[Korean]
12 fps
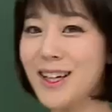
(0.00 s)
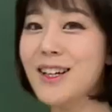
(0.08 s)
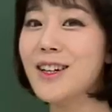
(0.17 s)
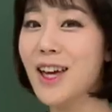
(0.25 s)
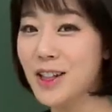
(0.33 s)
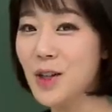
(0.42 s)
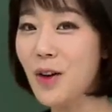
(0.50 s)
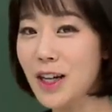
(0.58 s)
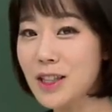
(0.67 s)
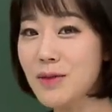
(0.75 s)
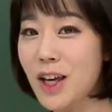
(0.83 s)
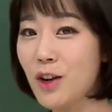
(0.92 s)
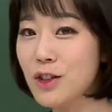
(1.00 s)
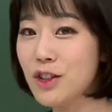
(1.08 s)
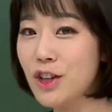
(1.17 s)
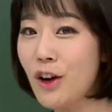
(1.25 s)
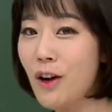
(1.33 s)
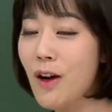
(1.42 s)
이렇게 해석하시면
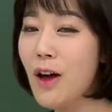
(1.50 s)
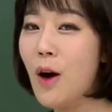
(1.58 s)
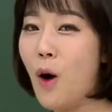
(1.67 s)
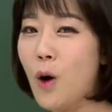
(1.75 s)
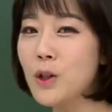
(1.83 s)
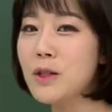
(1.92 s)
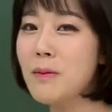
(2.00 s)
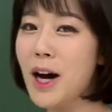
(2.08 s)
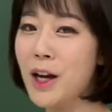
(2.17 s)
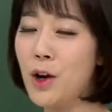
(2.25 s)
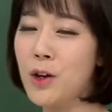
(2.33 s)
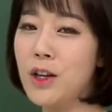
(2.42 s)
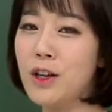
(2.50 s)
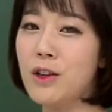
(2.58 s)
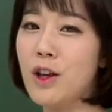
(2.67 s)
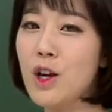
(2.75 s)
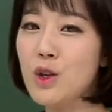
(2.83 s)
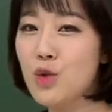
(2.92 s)
되거든요.
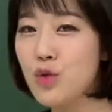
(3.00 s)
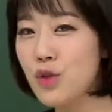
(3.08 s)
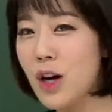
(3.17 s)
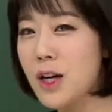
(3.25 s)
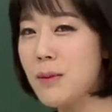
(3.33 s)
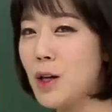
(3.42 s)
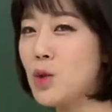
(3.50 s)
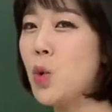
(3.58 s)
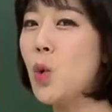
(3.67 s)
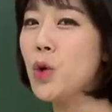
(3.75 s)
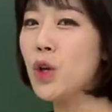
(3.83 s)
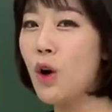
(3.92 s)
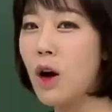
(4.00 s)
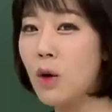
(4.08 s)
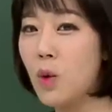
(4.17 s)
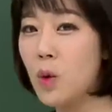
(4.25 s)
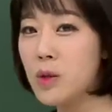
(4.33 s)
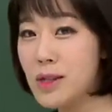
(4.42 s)
admire는 누군가를 막
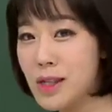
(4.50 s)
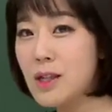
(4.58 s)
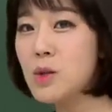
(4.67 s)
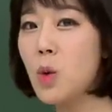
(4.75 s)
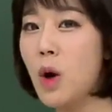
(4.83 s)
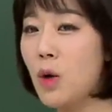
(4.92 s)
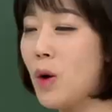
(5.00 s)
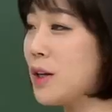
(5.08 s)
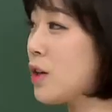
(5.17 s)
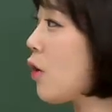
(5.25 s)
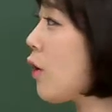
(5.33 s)
존경하고 칭송하고 하는